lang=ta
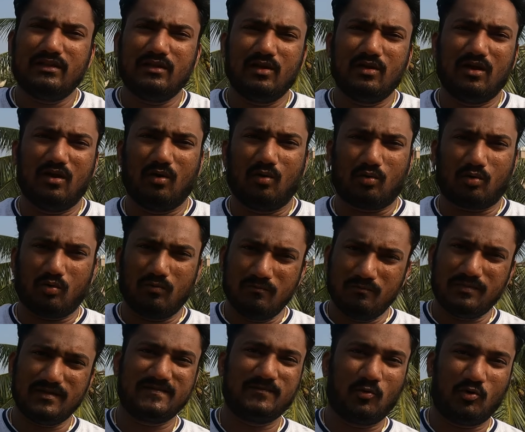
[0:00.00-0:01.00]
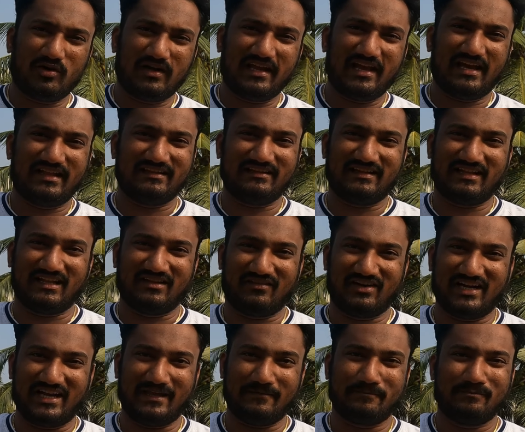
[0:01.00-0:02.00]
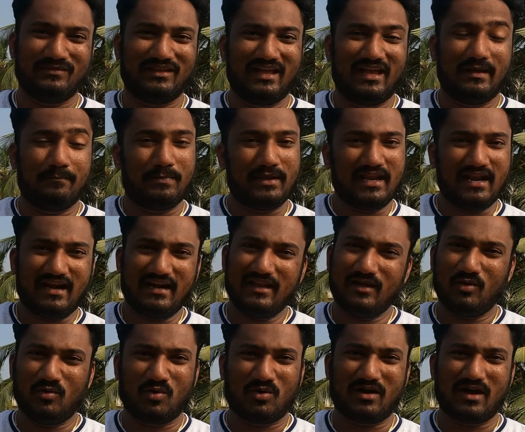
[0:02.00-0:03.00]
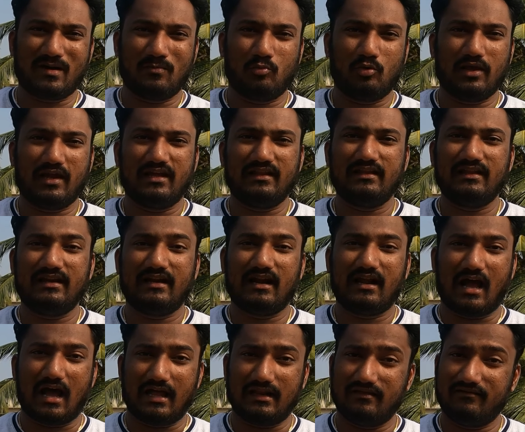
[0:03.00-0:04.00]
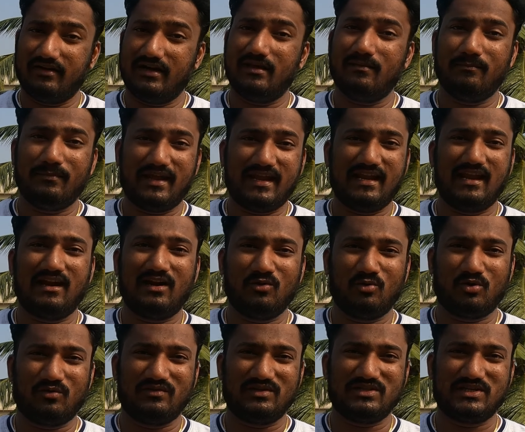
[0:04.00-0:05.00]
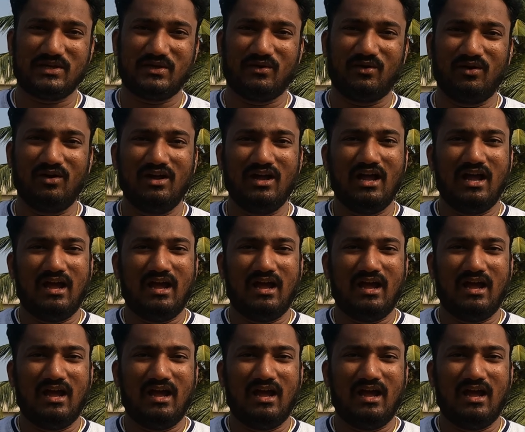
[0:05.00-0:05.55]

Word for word: வந்து ரொம்ப ஸ்போர்ட்டியாக இருந்தது அந்த வண்டி பின்னாடியும் உட்கார முடியாது அதை விட மெயினான ஒரு விஷயம்